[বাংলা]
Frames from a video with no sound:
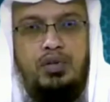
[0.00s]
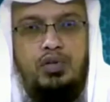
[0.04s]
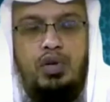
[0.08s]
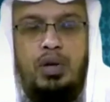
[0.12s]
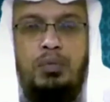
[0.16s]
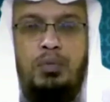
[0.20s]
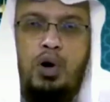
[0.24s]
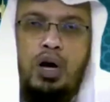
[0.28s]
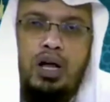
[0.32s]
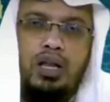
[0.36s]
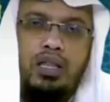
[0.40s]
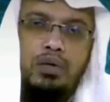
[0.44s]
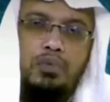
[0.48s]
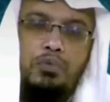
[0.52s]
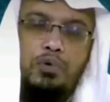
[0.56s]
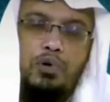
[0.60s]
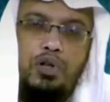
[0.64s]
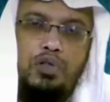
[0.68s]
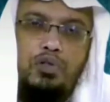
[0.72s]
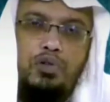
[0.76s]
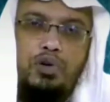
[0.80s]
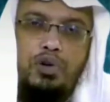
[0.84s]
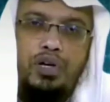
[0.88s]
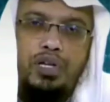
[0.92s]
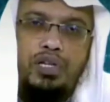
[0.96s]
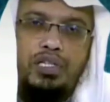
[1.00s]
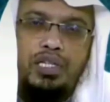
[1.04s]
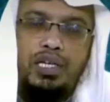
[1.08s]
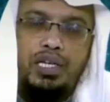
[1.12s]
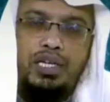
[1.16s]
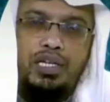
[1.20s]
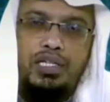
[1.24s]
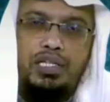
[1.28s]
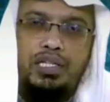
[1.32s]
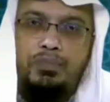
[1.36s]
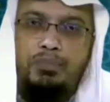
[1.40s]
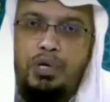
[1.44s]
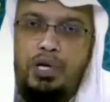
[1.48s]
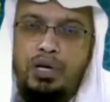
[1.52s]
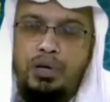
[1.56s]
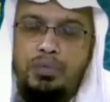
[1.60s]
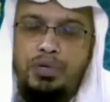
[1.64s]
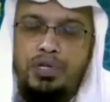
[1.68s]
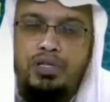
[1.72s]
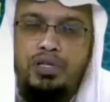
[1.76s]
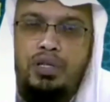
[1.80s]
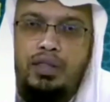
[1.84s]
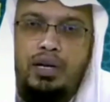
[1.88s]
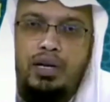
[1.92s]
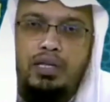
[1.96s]
সোহেব বুখারিতে বর্ণিত হয়েছে যে প্রিয়
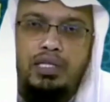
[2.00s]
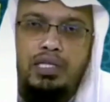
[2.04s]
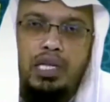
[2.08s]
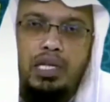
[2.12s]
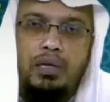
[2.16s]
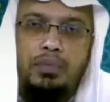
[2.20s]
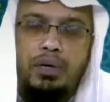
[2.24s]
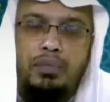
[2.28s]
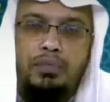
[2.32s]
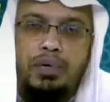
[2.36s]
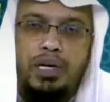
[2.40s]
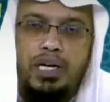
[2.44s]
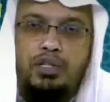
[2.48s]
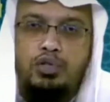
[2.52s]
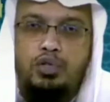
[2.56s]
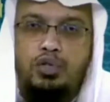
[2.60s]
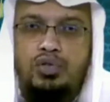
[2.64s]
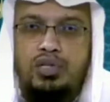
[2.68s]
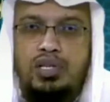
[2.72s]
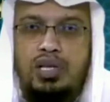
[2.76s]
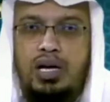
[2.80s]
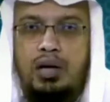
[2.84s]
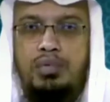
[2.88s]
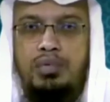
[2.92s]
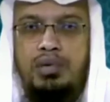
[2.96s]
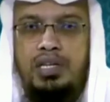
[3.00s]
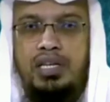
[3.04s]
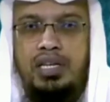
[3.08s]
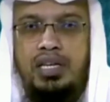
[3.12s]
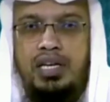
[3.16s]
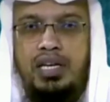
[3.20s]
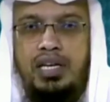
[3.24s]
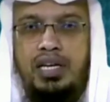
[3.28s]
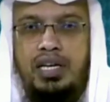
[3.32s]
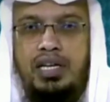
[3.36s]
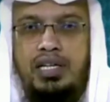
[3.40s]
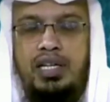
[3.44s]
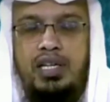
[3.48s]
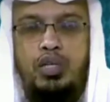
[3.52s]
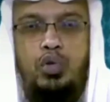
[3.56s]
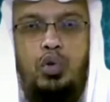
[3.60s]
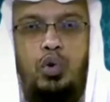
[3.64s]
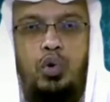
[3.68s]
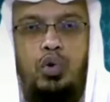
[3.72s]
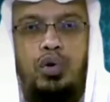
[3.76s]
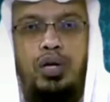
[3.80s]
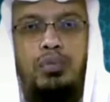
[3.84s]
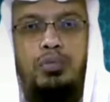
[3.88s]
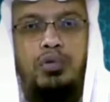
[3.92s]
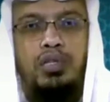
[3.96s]
নবী সাল্লাহ সাল্লাম একবার একজন সাহাবিকে কিছু
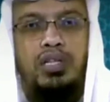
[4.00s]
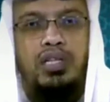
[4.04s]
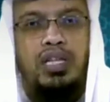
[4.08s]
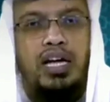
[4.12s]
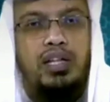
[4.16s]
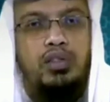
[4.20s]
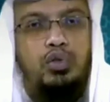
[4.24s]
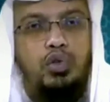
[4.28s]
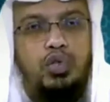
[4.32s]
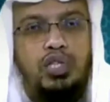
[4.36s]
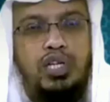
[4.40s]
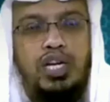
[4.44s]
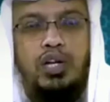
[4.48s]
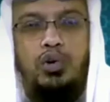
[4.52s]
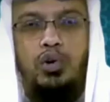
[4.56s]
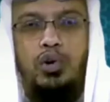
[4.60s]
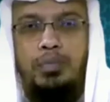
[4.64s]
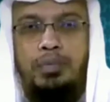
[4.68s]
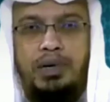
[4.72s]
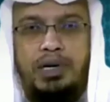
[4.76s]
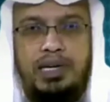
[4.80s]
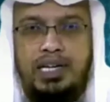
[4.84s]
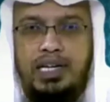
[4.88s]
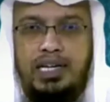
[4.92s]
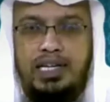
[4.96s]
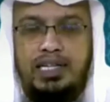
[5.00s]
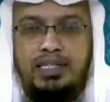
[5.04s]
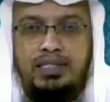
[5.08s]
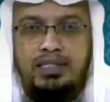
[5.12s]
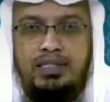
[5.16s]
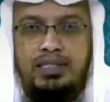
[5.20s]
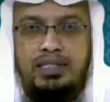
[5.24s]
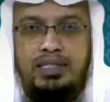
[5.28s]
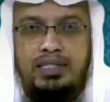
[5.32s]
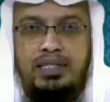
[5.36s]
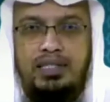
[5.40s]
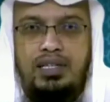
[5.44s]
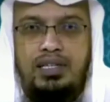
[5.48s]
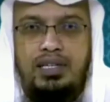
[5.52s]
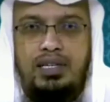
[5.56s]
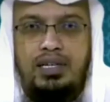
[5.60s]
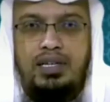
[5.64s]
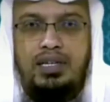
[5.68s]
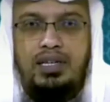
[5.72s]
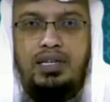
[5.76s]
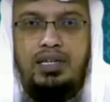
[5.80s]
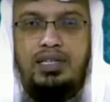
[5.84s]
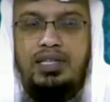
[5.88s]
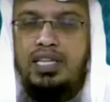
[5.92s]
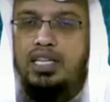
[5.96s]
লোকের মধ্যে দায়িত্বশীল করে পাঠালেন
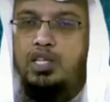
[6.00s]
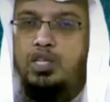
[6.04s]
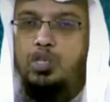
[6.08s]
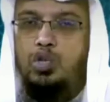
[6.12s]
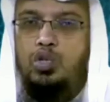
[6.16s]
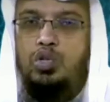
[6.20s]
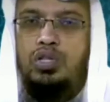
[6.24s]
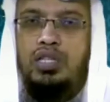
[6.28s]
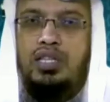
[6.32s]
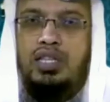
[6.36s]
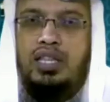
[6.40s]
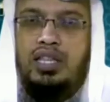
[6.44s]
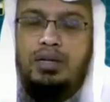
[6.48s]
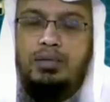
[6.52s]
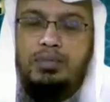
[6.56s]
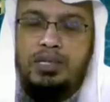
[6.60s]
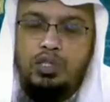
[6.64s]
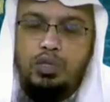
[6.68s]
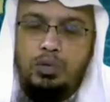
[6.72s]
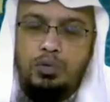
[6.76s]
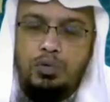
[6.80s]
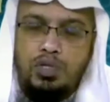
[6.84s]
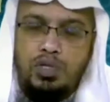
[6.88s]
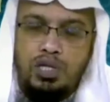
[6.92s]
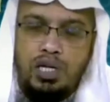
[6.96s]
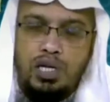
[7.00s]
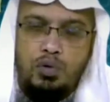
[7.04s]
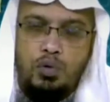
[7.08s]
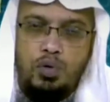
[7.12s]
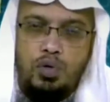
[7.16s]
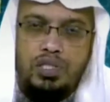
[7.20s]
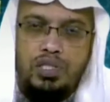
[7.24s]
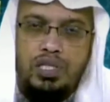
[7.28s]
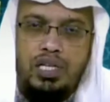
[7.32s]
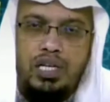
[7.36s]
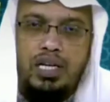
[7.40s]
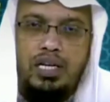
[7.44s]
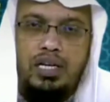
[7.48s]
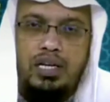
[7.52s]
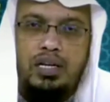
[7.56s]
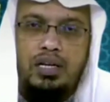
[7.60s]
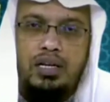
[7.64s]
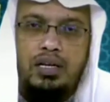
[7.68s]
তিনি যতদিন তাদের মাঝে অবস্থান করেছেন